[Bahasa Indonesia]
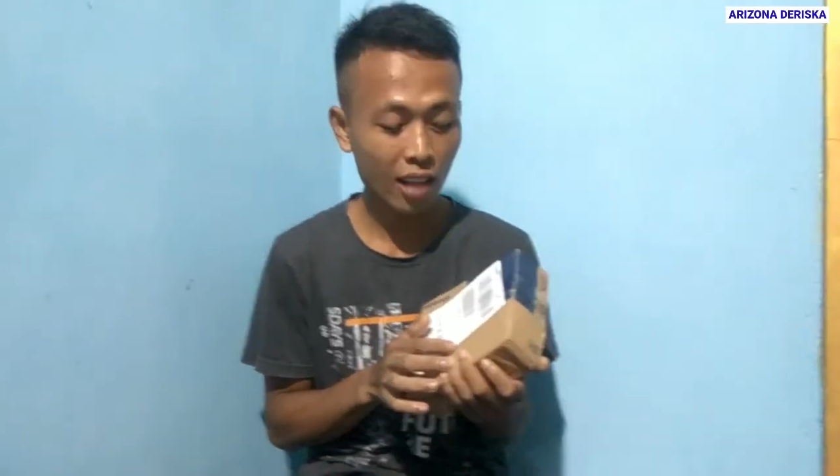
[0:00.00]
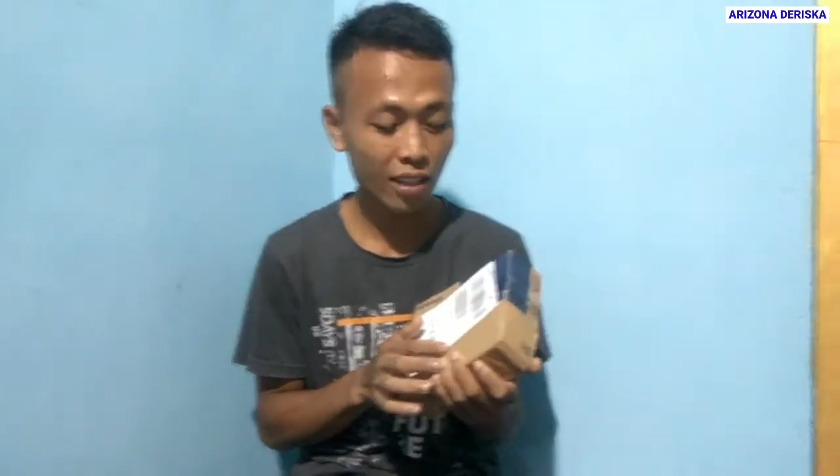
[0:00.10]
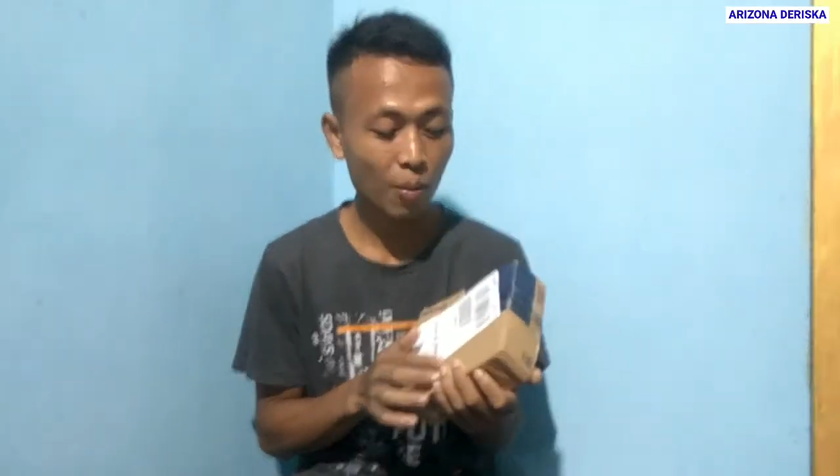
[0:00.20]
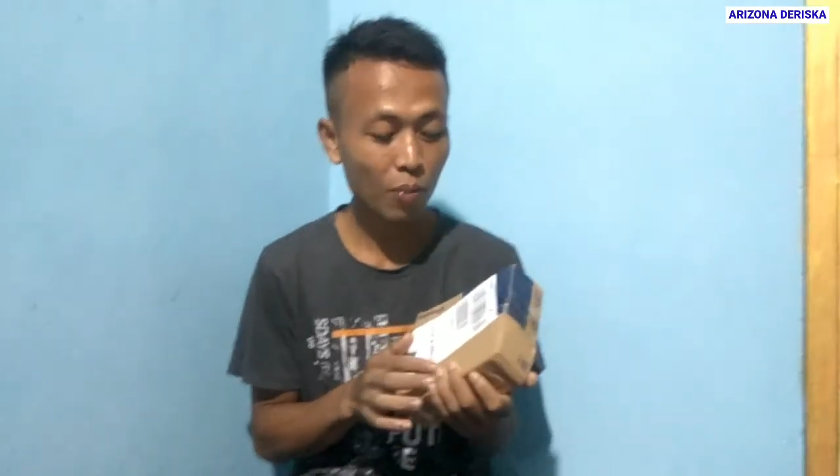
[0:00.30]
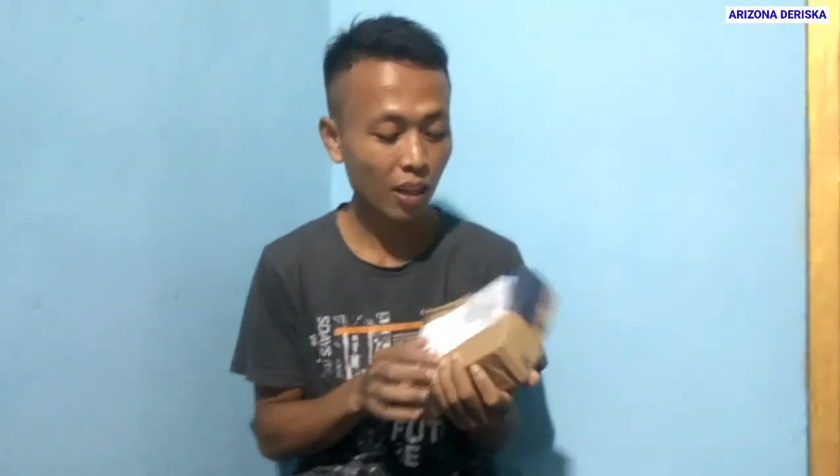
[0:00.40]

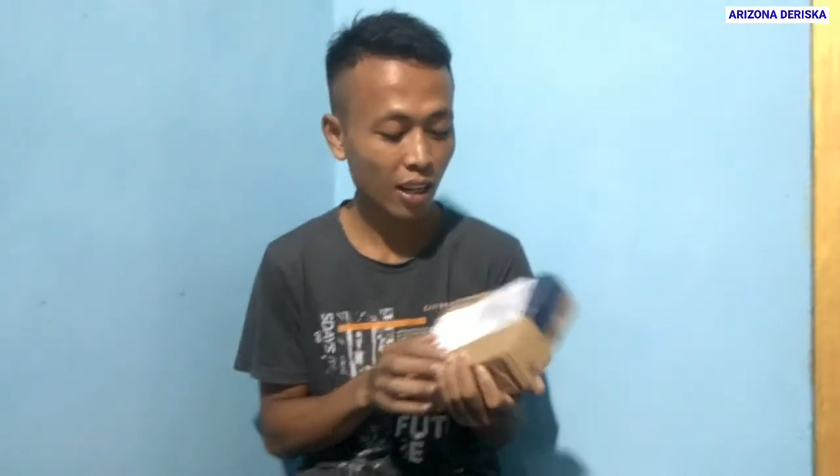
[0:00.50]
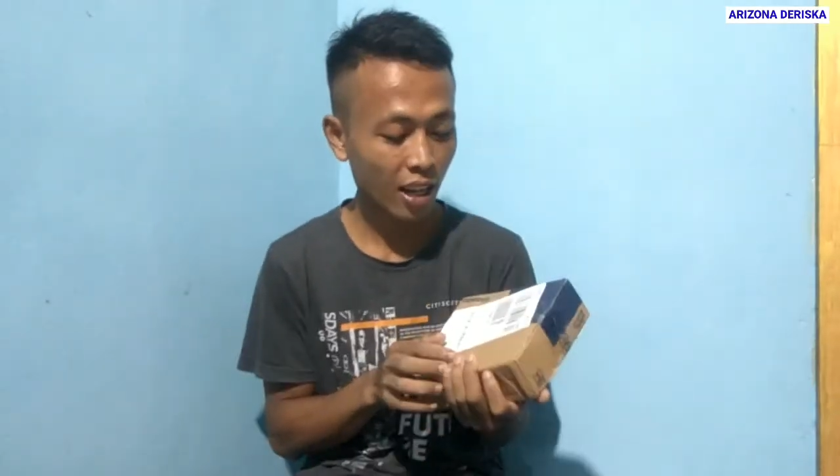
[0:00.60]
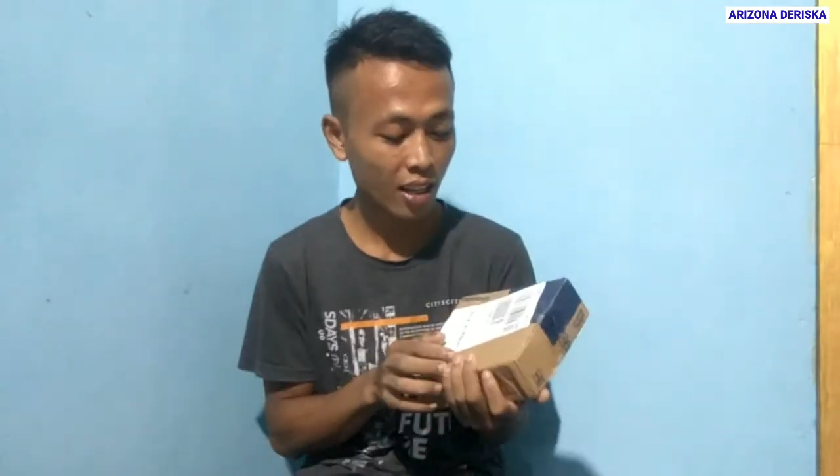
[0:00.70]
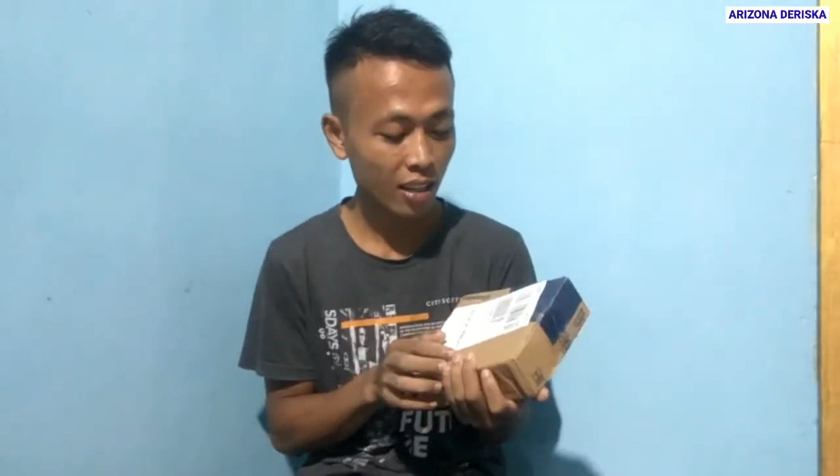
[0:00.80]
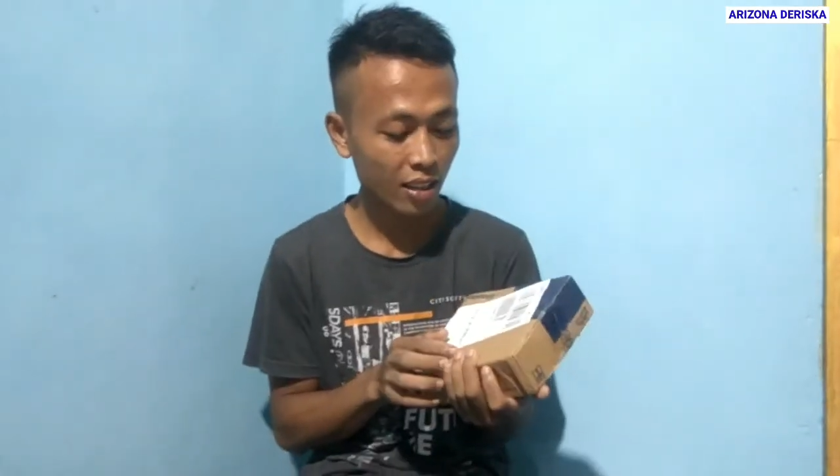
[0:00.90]
saya
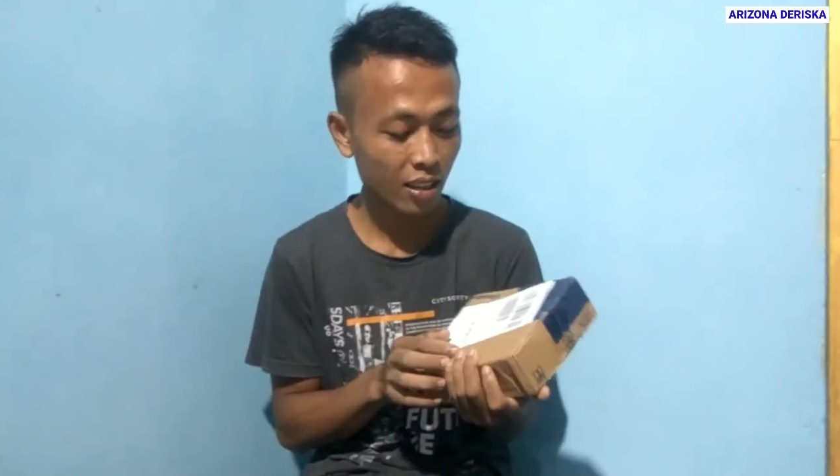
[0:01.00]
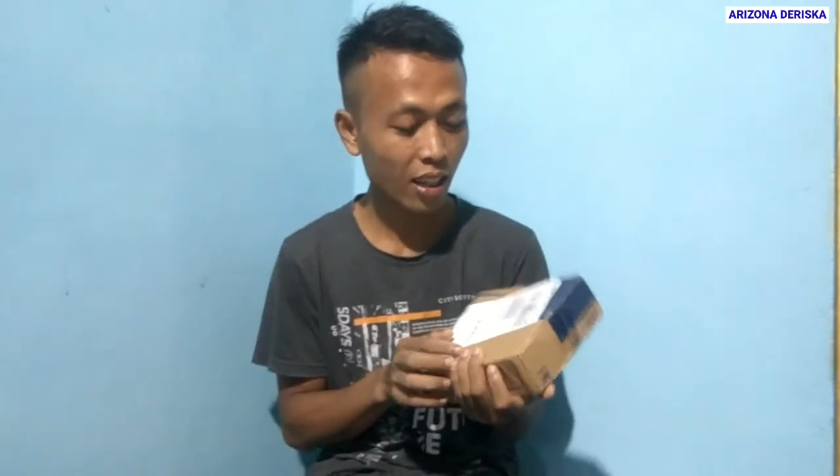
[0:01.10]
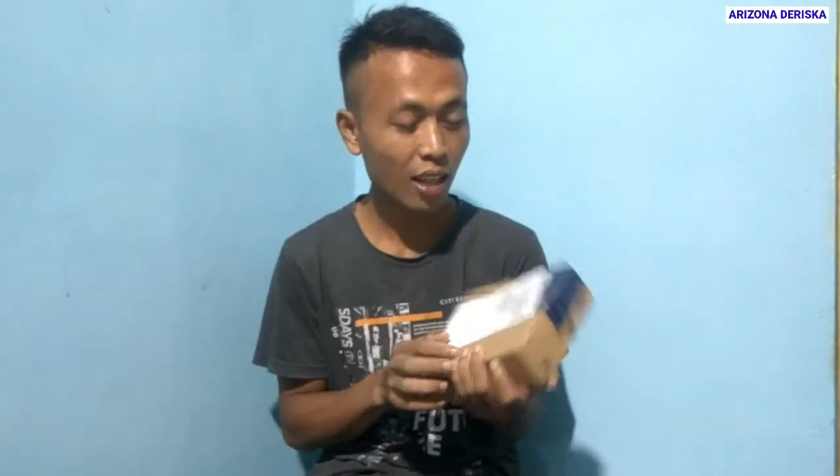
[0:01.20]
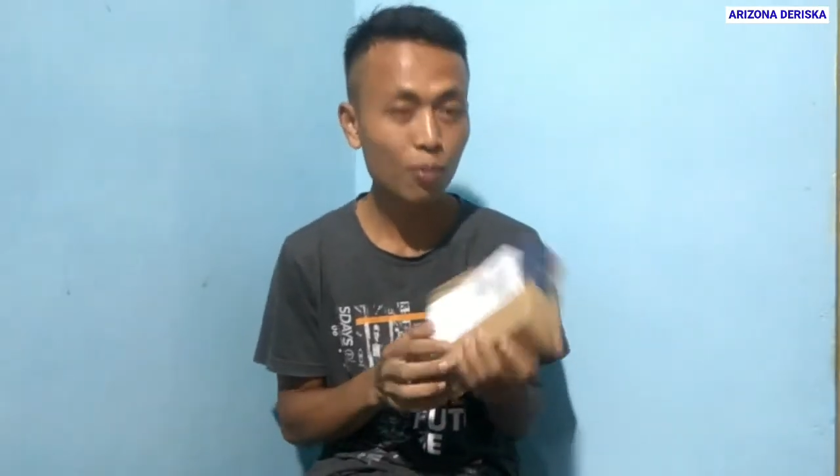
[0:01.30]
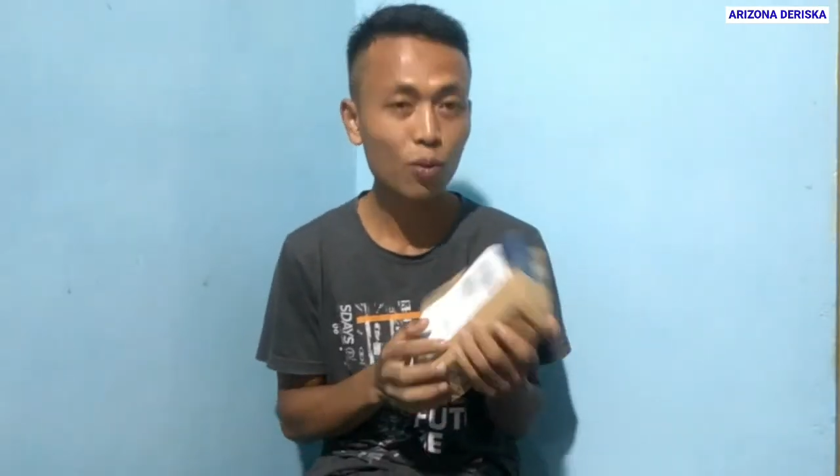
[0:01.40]
berikan
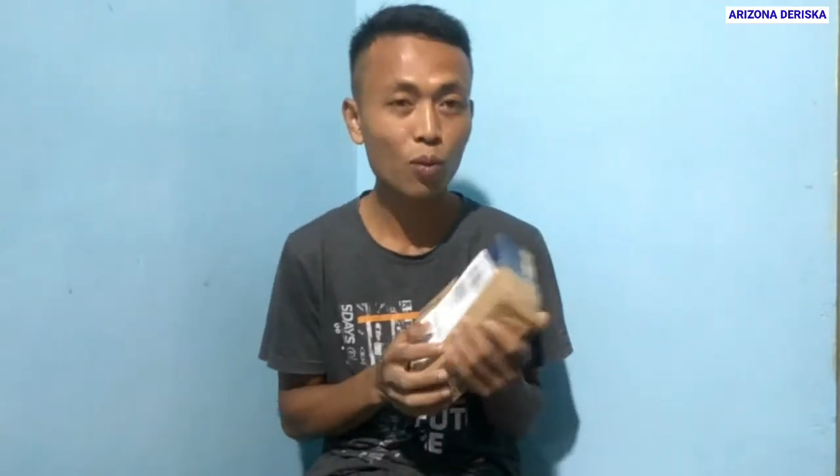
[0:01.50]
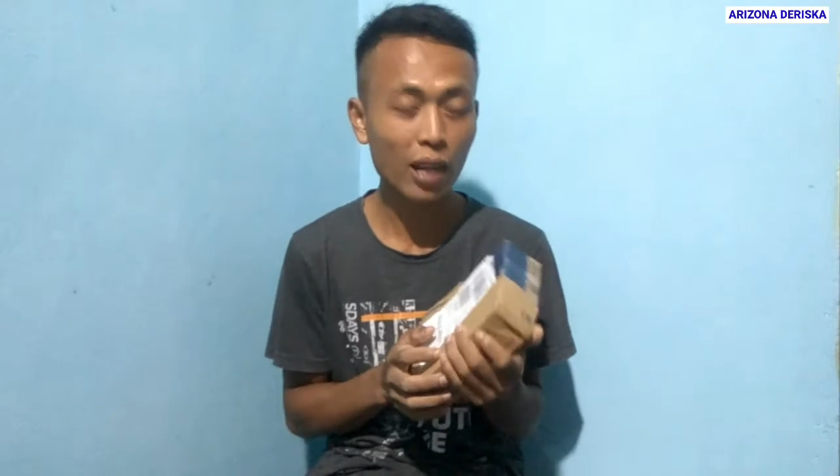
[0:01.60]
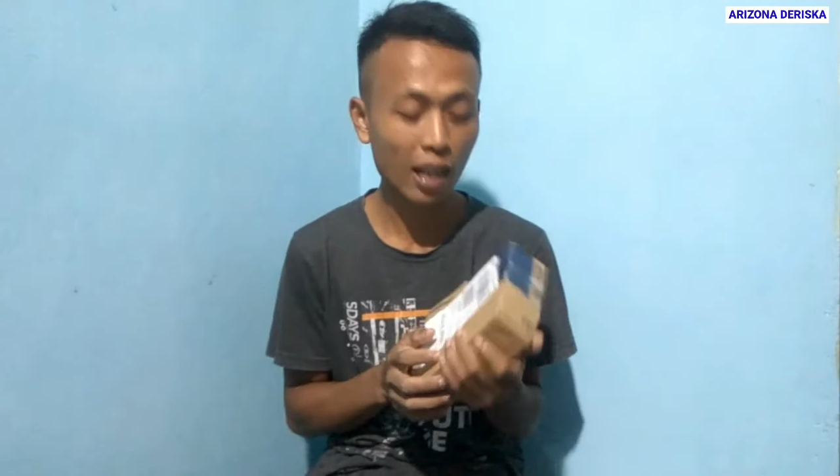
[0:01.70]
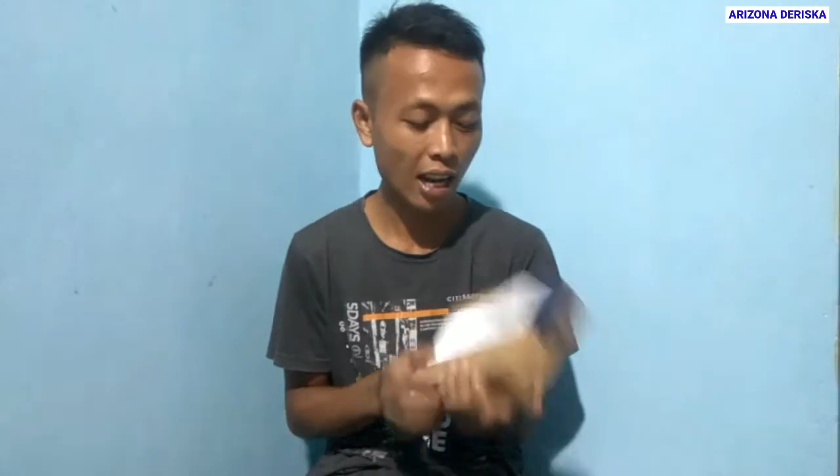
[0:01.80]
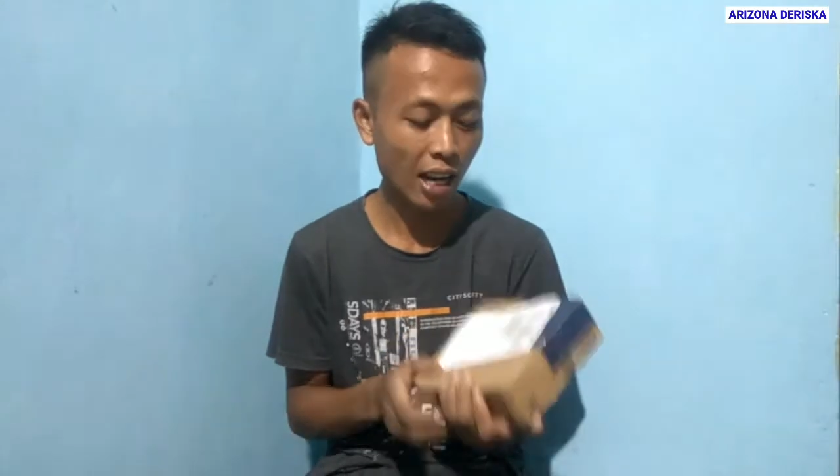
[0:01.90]
1000
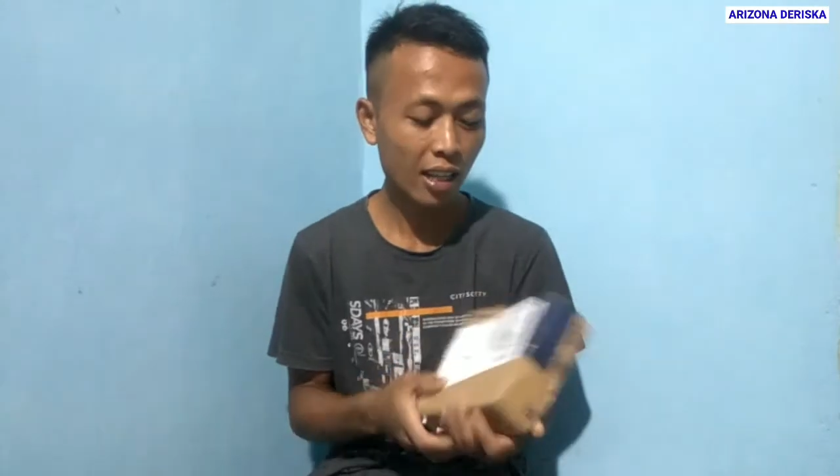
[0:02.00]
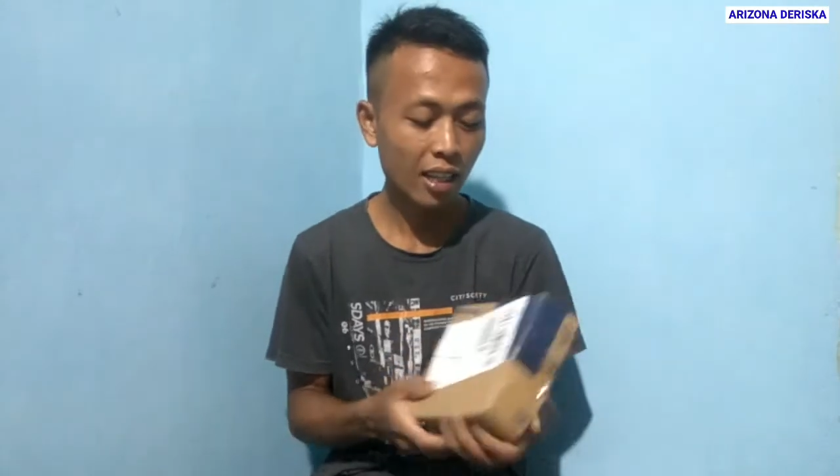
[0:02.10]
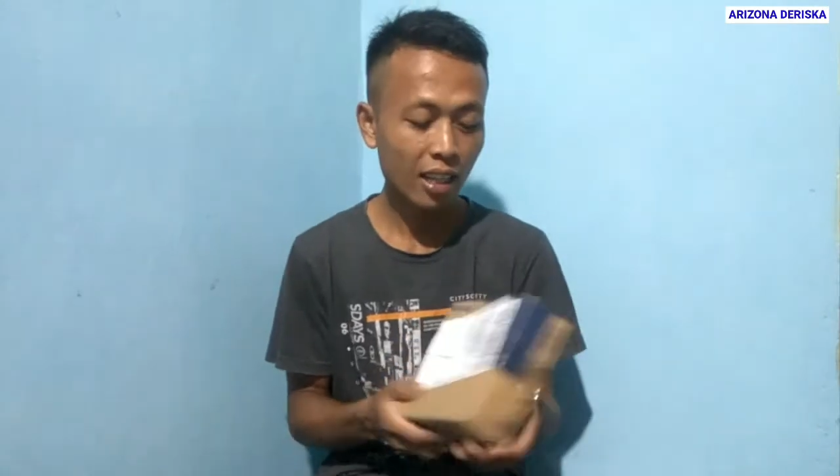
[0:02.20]
perak.